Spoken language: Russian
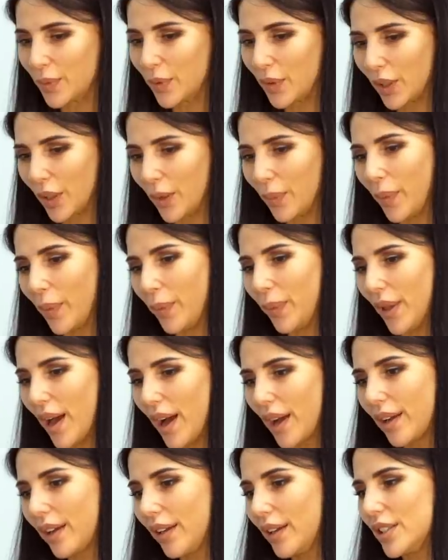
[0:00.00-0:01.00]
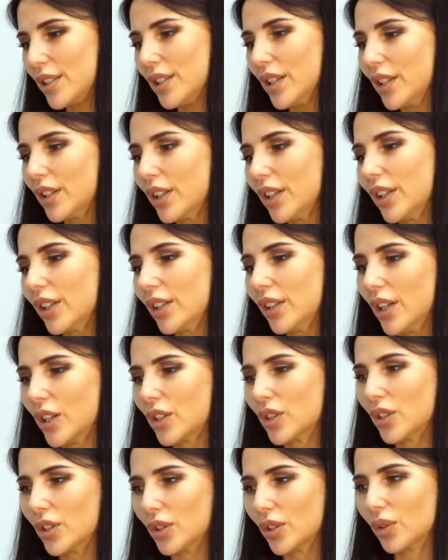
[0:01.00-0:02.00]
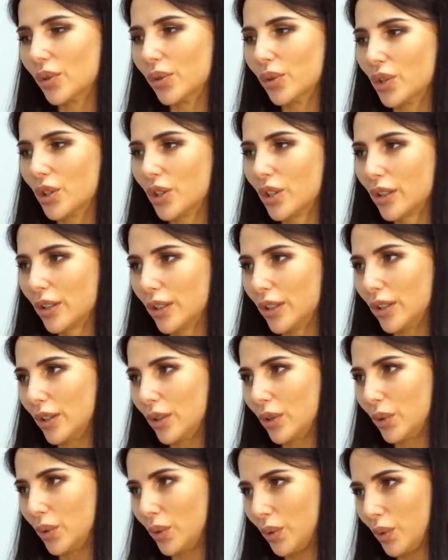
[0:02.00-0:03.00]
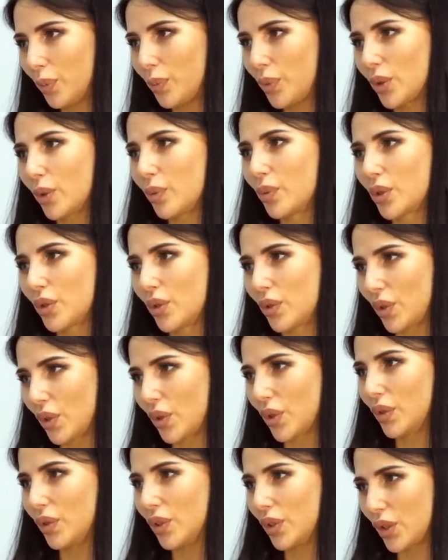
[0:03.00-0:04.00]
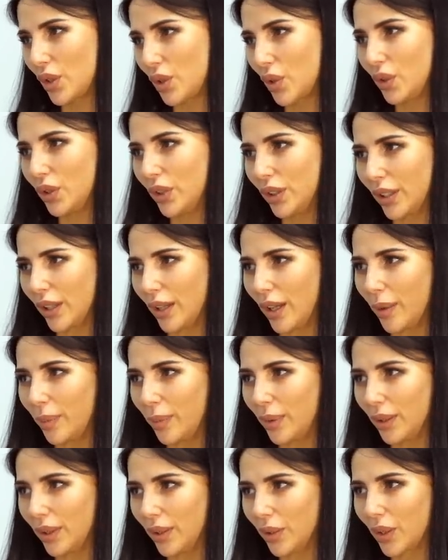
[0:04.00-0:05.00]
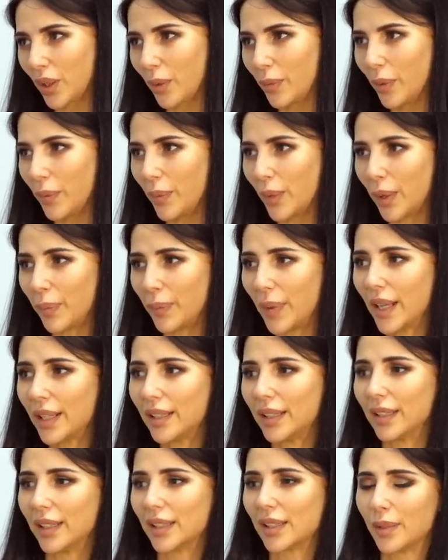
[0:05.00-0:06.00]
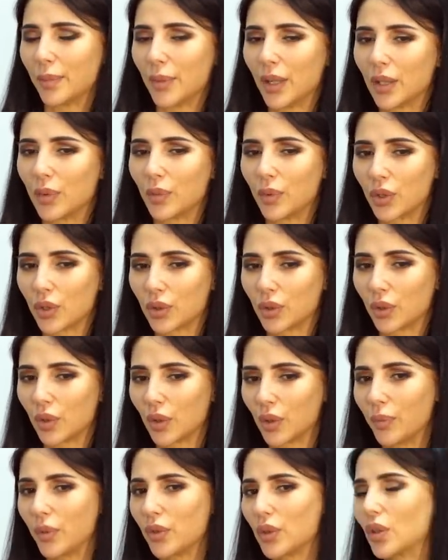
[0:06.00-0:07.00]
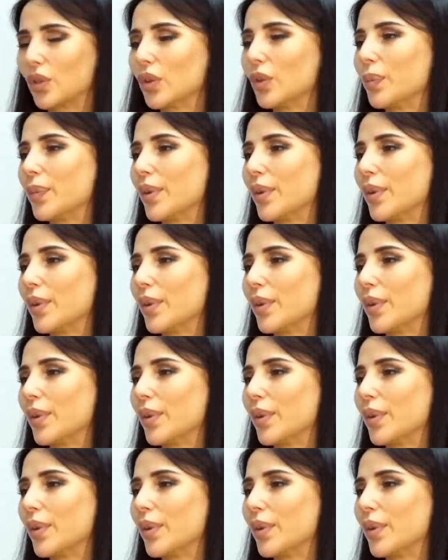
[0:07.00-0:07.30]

мы такие поплакались, и она говорит, да, что ты заслужила эту, ну, потому что все равно тяжелая такая была, ну, как бы борьба, и она сама немножко, ну, как бы все равно